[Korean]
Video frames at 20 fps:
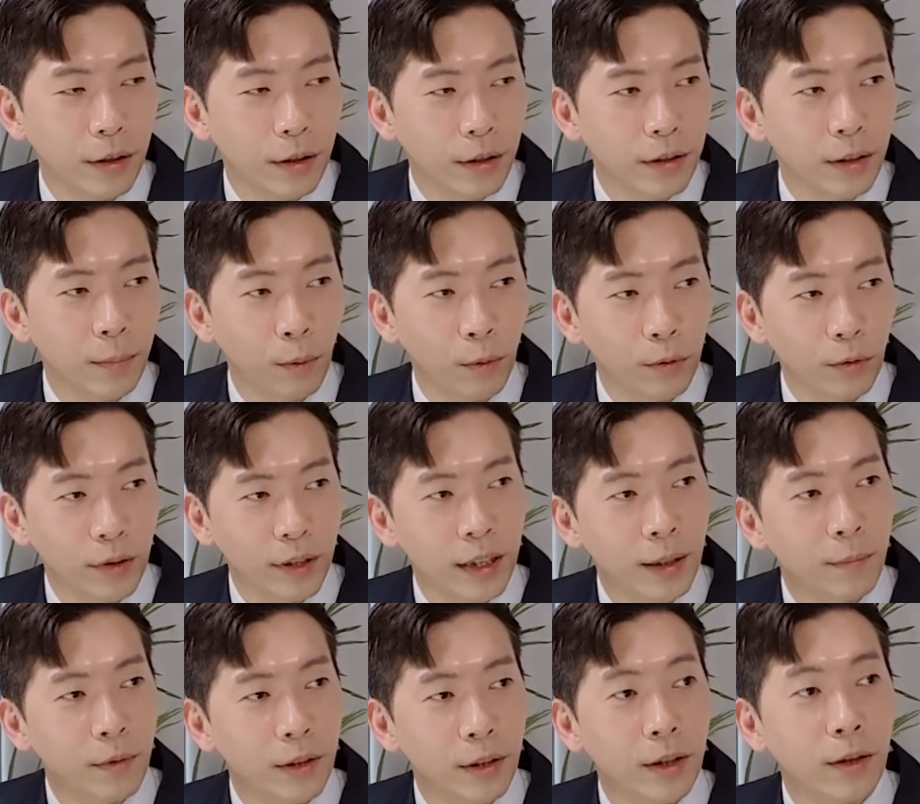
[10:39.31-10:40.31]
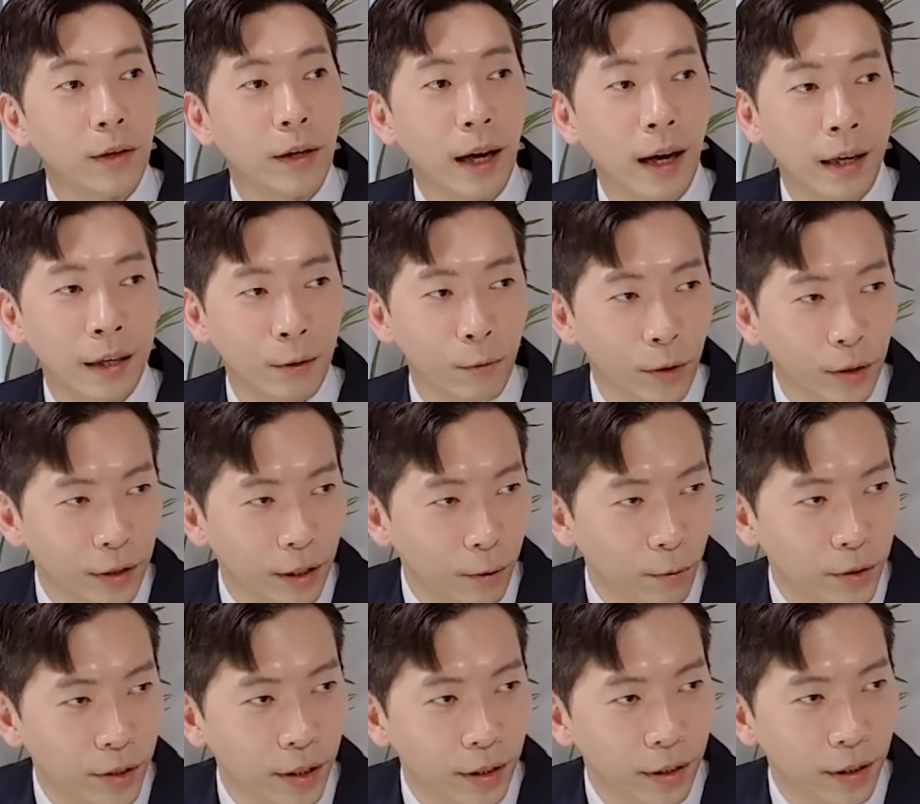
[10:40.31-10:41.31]
근데 보통 사람들은 그걸 알고
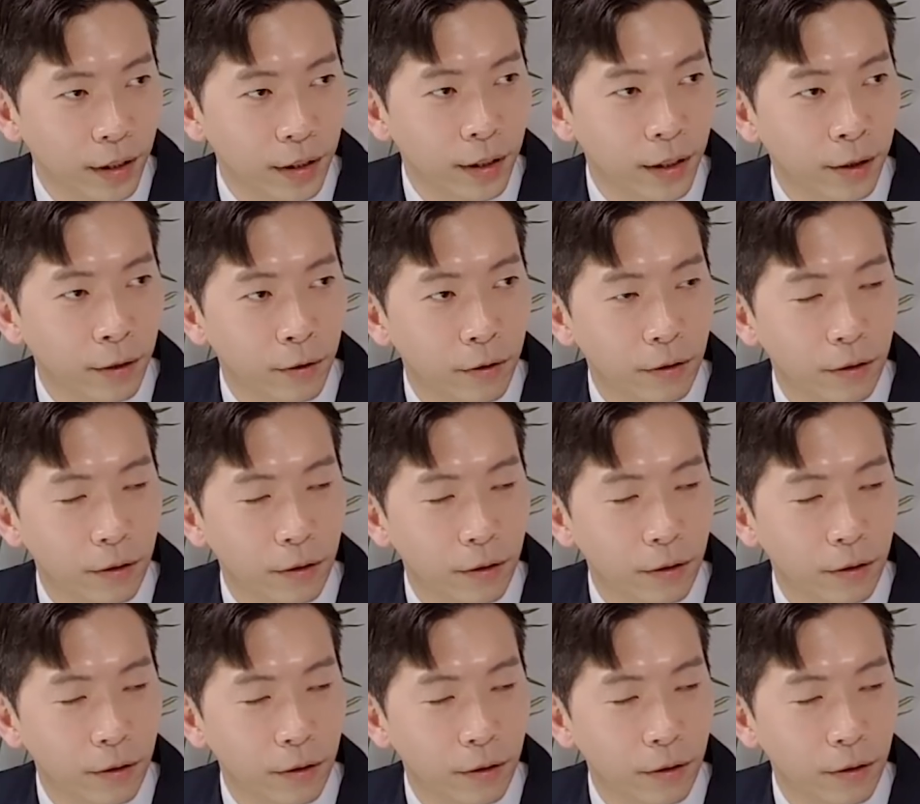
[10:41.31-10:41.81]
있다고 착각을 해요.